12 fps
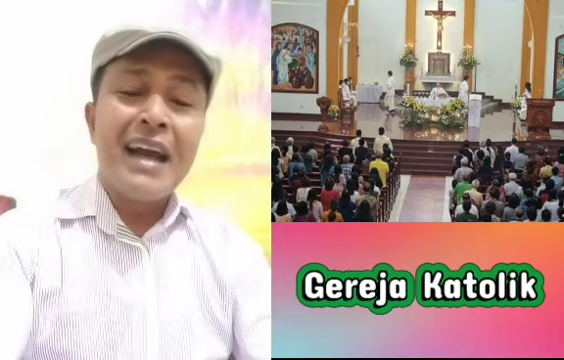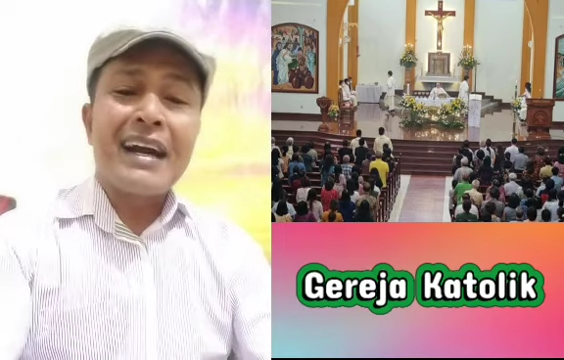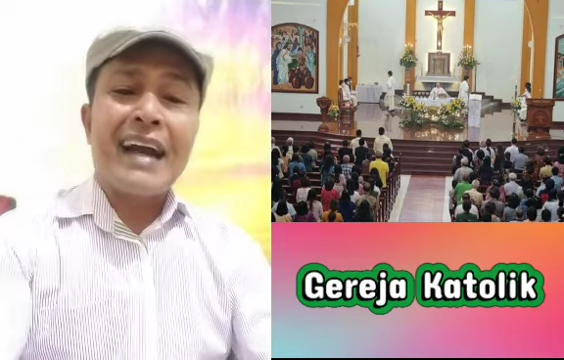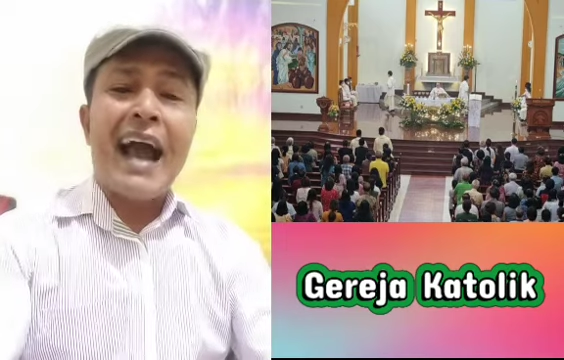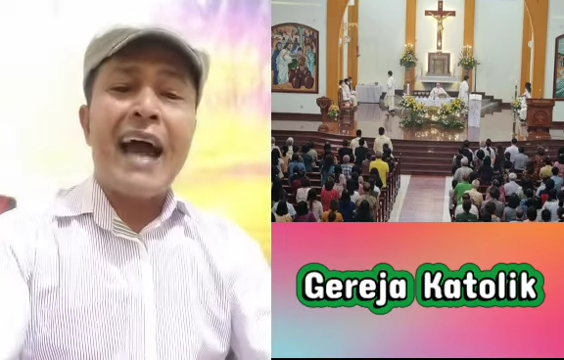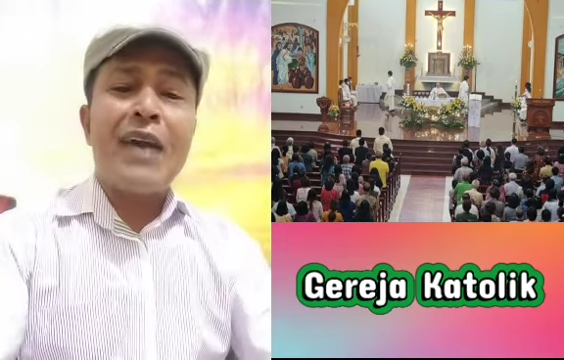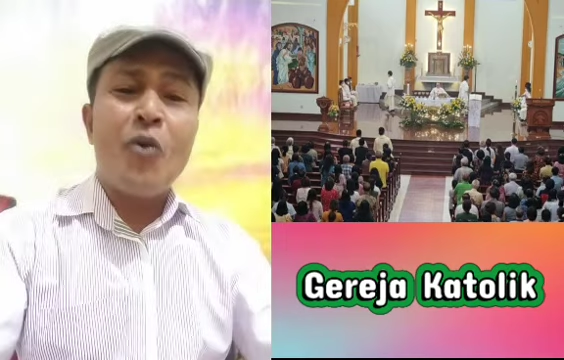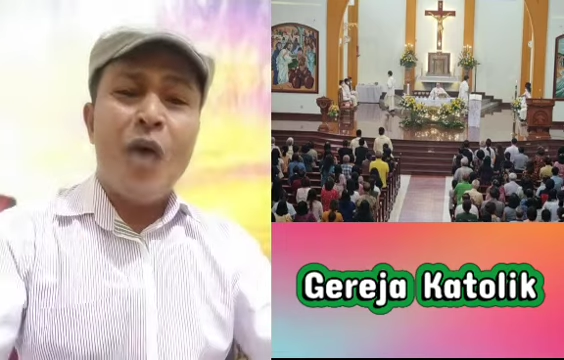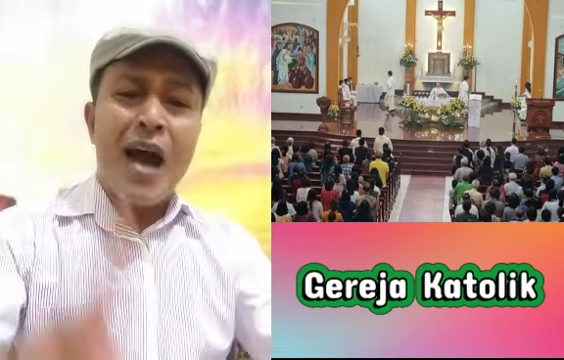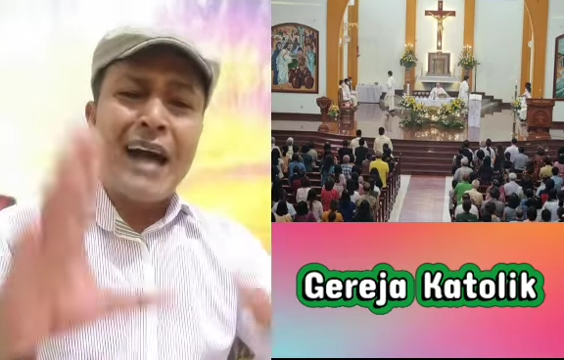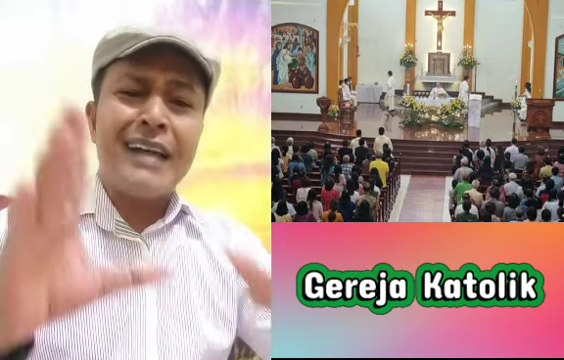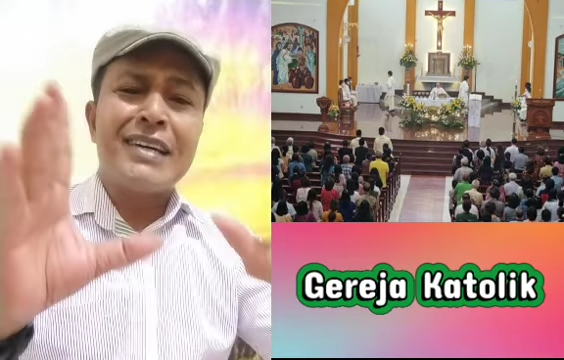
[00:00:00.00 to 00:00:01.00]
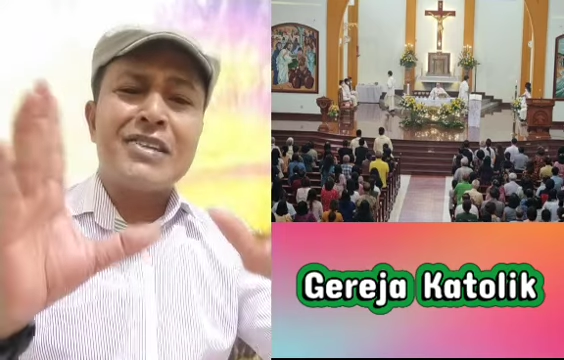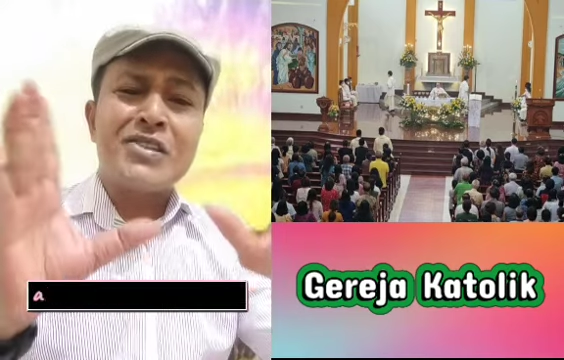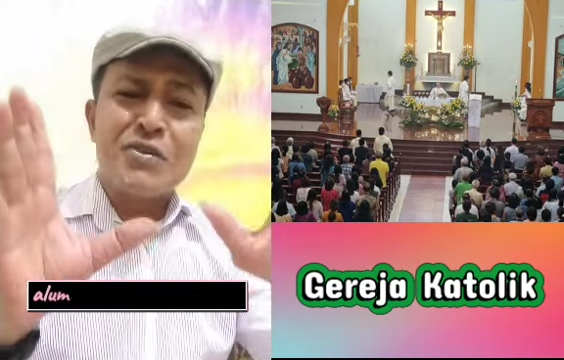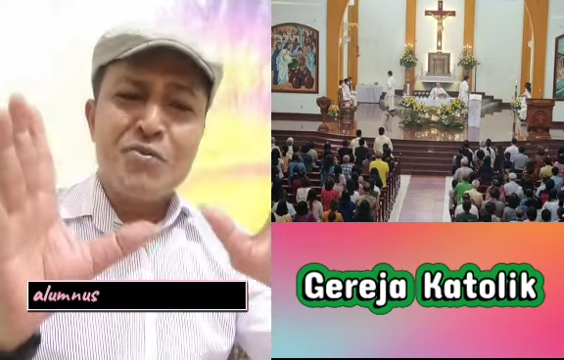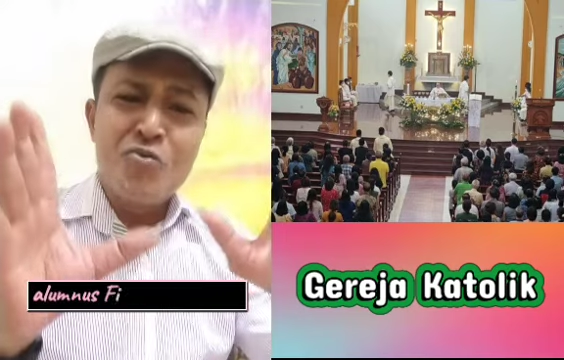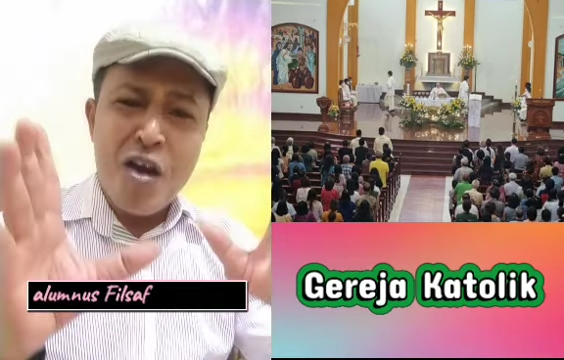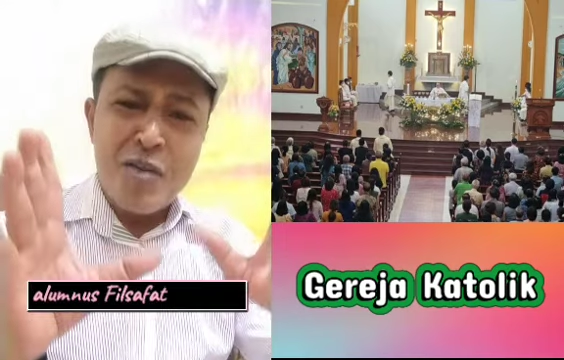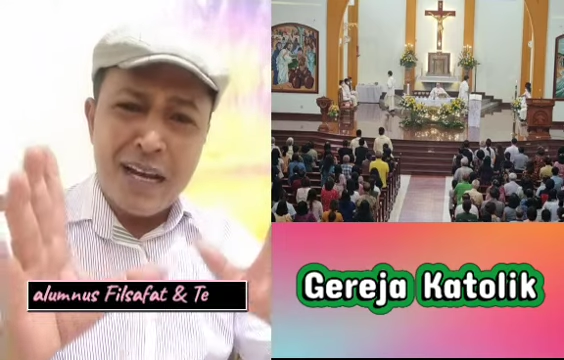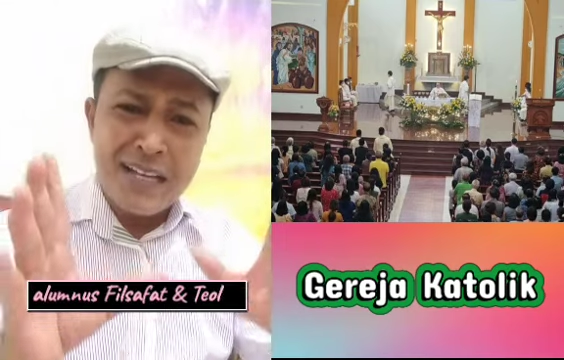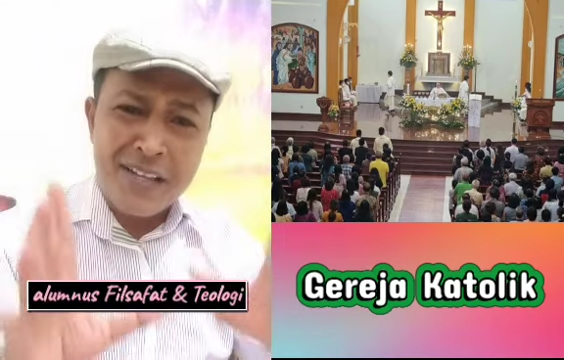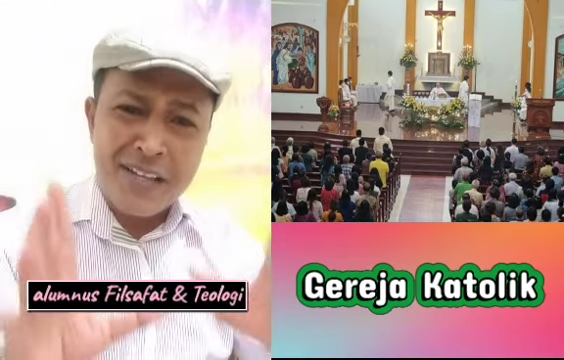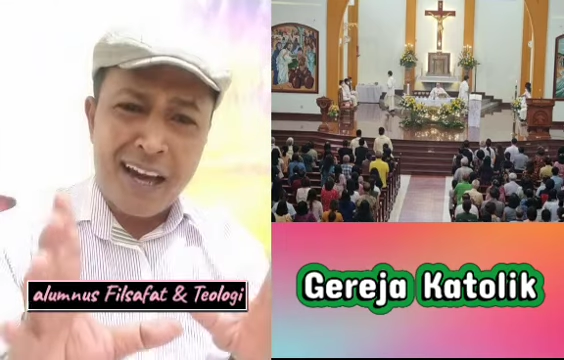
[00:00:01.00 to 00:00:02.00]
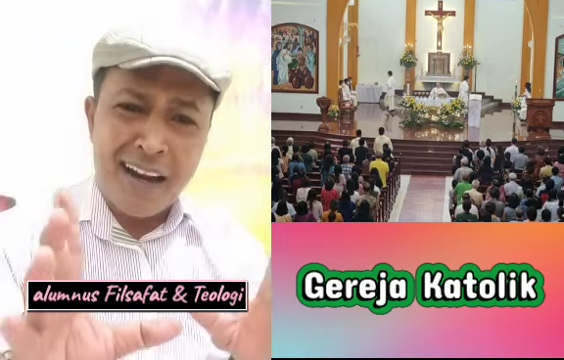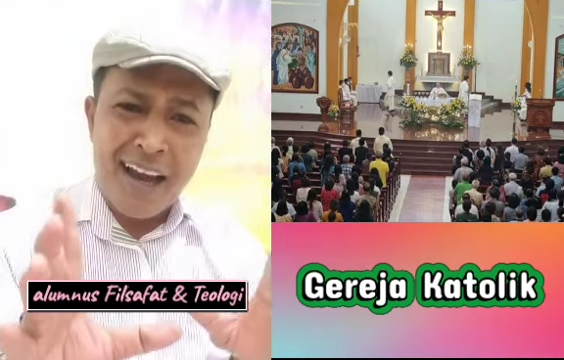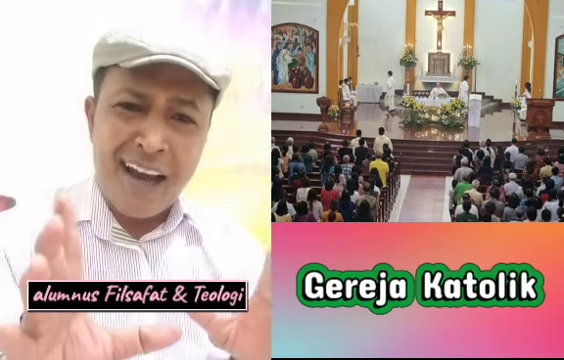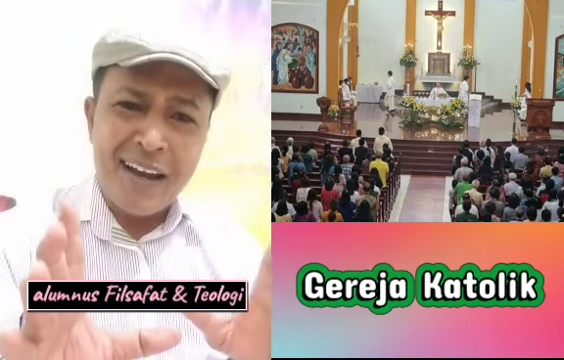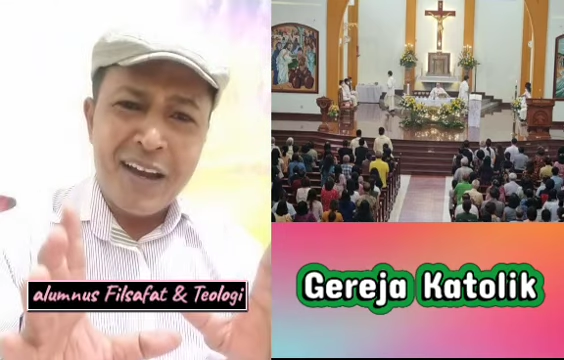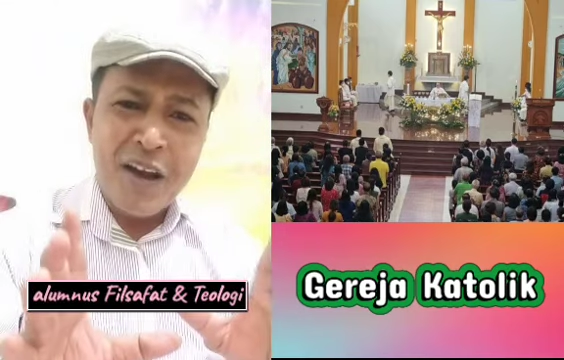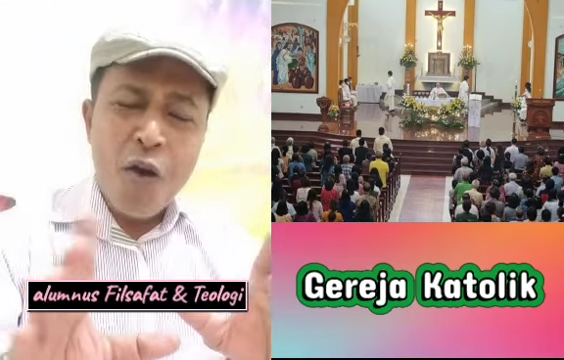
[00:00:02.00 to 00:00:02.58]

Kalau ada sebuah masalah,